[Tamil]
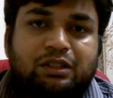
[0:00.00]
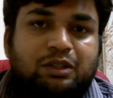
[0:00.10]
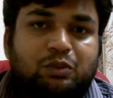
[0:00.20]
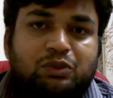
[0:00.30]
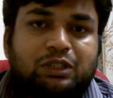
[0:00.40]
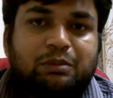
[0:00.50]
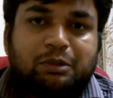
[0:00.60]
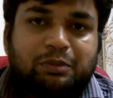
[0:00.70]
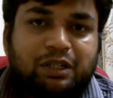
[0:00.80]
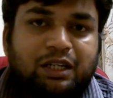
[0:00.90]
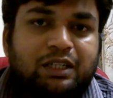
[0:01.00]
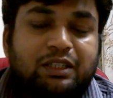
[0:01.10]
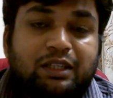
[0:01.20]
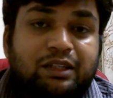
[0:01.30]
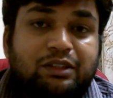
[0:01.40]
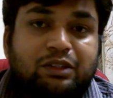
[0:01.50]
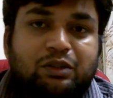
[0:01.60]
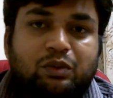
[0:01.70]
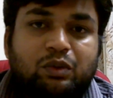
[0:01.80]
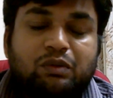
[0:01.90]
என் ஒசாமா பின்லேட் இருந்தது
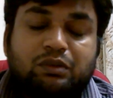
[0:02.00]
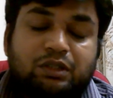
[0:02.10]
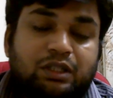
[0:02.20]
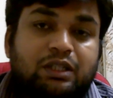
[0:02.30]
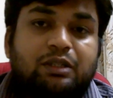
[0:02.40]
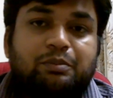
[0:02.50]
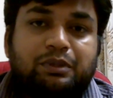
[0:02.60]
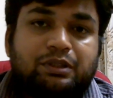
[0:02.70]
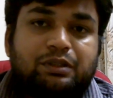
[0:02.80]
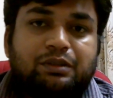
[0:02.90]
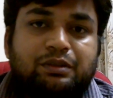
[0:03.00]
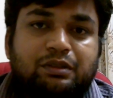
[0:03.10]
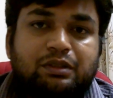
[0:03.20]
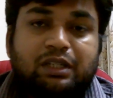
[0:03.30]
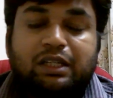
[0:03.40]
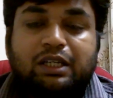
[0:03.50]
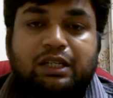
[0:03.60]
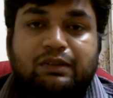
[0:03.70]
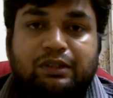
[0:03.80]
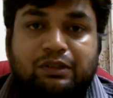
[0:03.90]
கூட வந்து நிறைய பேர் நிறைய
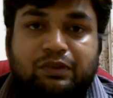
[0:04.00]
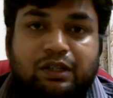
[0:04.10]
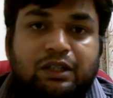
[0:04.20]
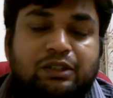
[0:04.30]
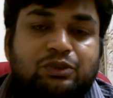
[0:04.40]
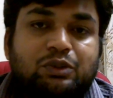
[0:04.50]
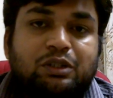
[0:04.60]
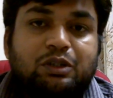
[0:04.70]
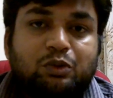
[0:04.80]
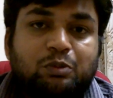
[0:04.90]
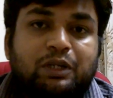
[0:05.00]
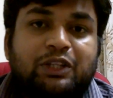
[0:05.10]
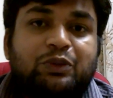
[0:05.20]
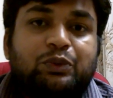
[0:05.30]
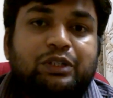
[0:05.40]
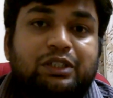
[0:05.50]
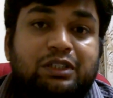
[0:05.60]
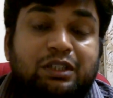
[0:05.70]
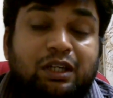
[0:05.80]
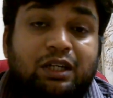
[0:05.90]
அறிவார்ந்தவர்கள் என்ன சொன்னாங்கன்னா ஒரு மனிதனுடைய
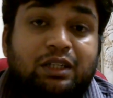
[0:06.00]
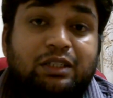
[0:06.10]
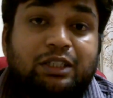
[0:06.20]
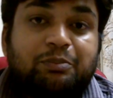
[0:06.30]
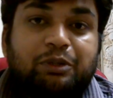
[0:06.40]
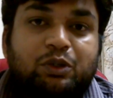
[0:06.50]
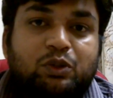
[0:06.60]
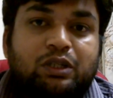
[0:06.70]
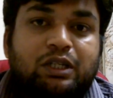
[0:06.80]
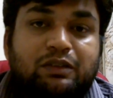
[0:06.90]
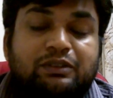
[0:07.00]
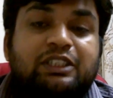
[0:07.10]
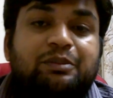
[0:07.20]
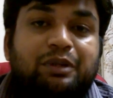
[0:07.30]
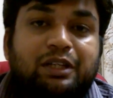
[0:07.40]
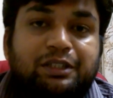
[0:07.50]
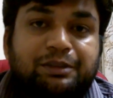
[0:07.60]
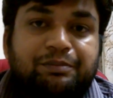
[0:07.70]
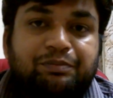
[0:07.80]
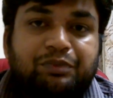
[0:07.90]
இறப்பை கொண்டாட அவசியம் இல்லை
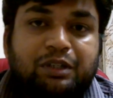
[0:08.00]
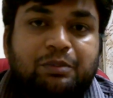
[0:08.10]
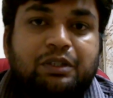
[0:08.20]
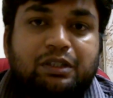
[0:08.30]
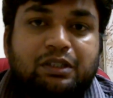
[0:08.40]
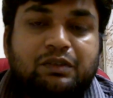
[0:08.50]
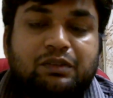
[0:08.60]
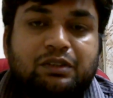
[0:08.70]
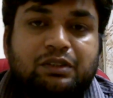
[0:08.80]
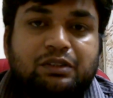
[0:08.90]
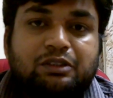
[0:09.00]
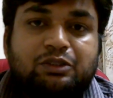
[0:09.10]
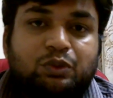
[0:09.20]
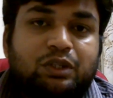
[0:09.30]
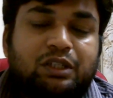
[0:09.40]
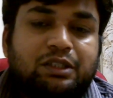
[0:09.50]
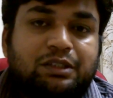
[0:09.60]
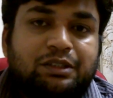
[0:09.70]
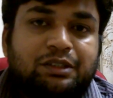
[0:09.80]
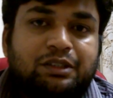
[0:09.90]
அப்படின்ட்டு தான் வந்து சொன்னாங்க
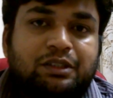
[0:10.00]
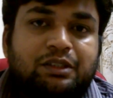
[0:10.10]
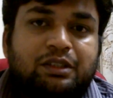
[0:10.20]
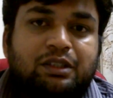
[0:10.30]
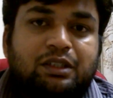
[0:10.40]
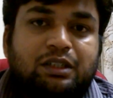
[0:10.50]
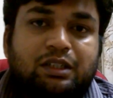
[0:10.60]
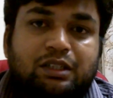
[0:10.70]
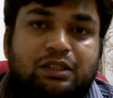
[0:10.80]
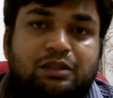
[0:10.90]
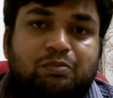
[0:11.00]
ஆக